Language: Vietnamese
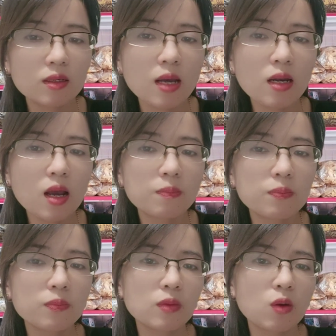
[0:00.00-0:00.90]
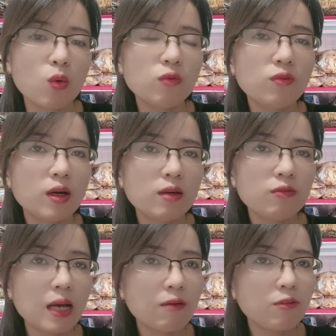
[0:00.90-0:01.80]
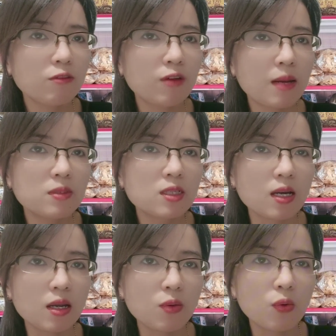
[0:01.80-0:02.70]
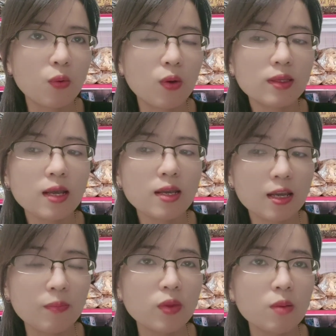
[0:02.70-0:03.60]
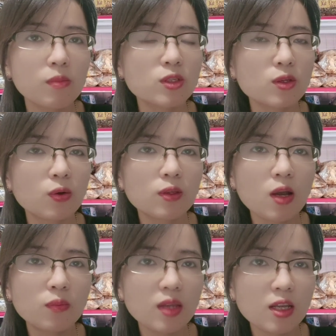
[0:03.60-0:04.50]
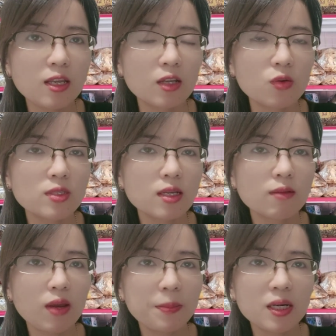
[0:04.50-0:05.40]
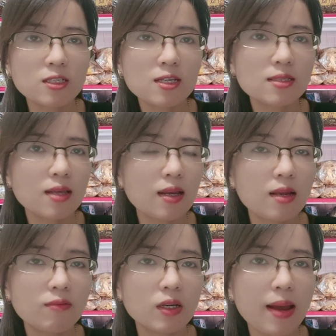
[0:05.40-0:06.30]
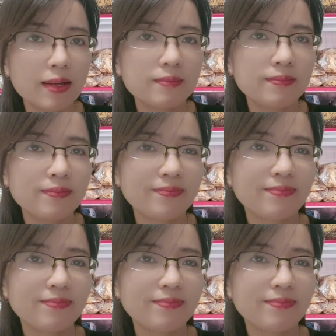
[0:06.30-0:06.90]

kết hợp ừ, uống với các phương pháp trị liệu của Tây Y. Một số thông tin nhà thuốc xin phép được chia sẻ đến với bạn.